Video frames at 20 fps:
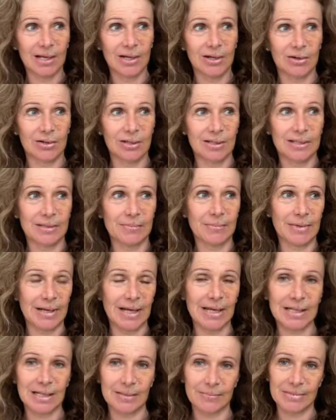Und immer
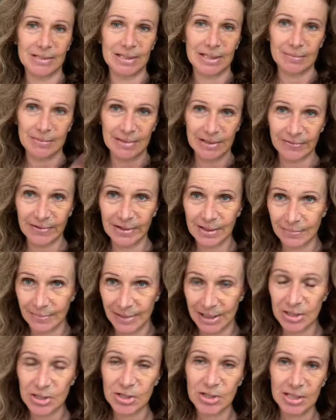gedacht habe, es gibt ja viele
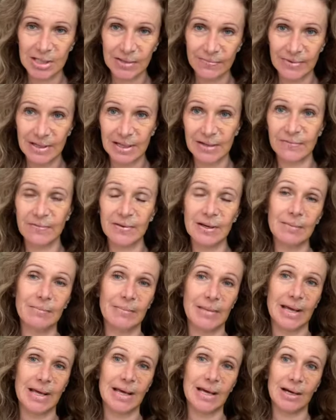Menschen, die wiegen viel
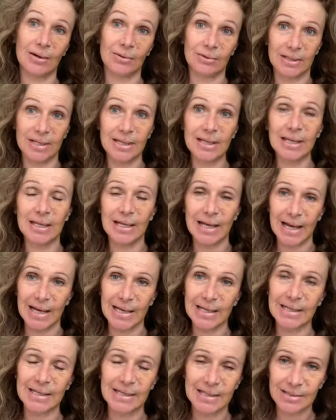mehr und ich
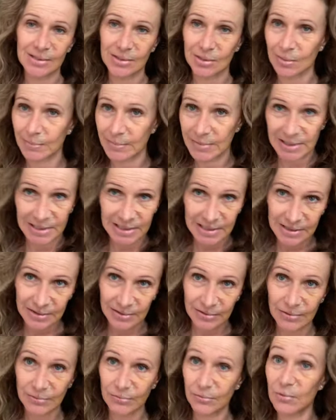leide hier so mit
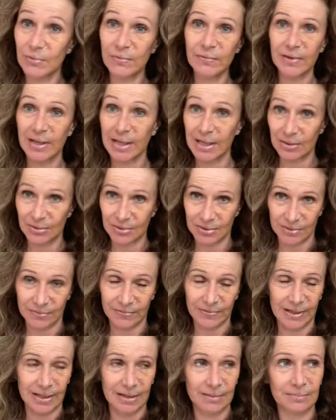diesen 5 Kilo zu
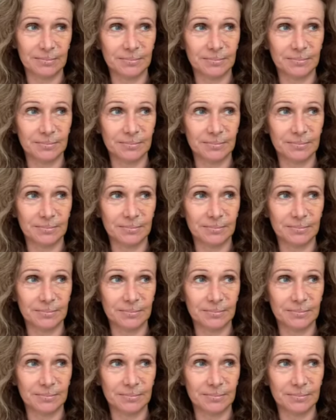viel.